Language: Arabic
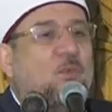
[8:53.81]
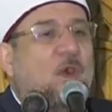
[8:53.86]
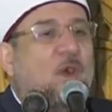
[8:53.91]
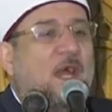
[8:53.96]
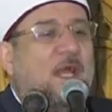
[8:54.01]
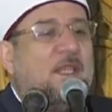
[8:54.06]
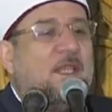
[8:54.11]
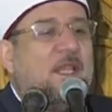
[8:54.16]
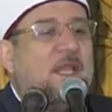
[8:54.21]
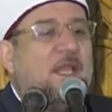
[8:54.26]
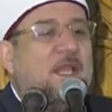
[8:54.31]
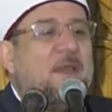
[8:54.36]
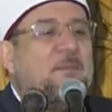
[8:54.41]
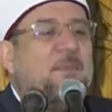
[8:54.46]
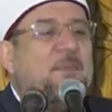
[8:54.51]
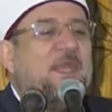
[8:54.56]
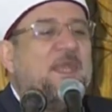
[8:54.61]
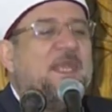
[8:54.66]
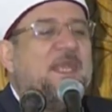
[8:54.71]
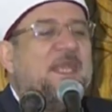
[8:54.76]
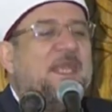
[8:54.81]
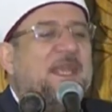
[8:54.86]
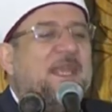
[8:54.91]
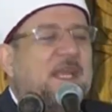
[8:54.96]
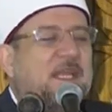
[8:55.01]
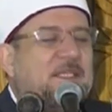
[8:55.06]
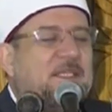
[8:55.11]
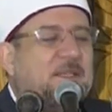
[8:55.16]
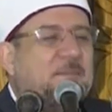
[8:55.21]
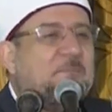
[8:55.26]
عنها
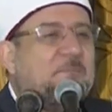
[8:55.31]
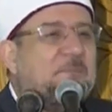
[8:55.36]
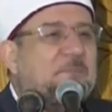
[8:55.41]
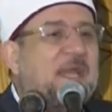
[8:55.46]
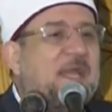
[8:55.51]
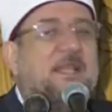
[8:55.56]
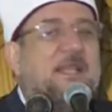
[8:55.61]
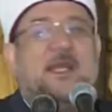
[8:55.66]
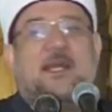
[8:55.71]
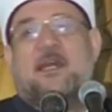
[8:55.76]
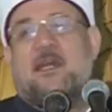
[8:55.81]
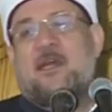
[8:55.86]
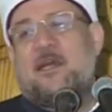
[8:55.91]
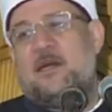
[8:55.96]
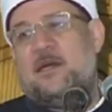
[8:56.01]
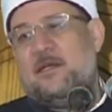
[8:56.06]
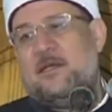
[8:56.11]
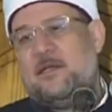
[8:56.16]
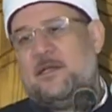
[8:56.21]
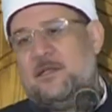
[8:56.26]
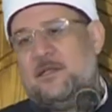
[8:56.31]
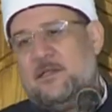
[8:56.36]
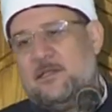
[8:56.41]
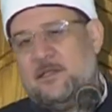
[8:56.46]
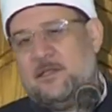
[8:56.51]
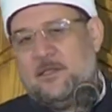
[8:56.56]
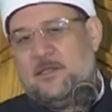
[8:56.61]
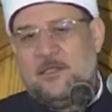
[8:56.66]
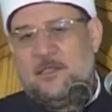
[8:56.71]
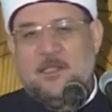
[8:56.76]
بايجاز بالغ
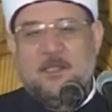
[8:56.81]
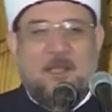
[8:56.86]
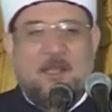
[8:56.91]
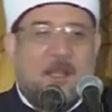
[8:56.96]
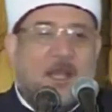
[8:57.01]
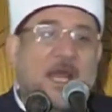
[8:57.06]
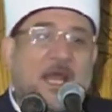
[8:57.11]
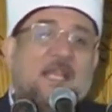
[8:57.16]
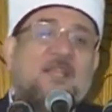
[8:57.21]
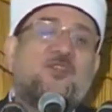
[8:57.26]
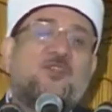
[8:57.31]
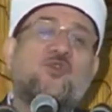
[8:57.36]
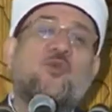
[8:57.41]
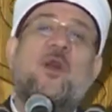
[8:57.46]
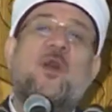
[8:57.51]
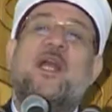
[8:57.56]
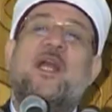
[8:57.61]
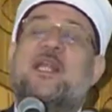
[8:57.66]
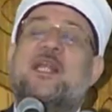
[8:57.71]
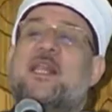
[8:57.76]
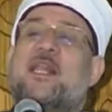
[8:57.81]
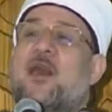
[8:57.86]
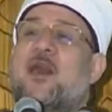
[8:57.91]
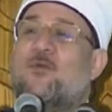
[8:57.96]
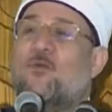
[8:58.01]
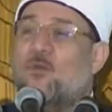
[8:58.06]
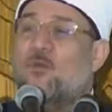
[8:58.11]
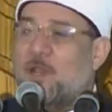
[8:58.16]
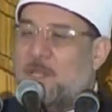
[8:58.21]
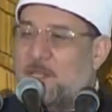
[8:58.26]
السؤال
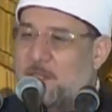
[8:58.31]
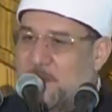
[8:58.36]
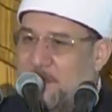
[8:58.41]
الاول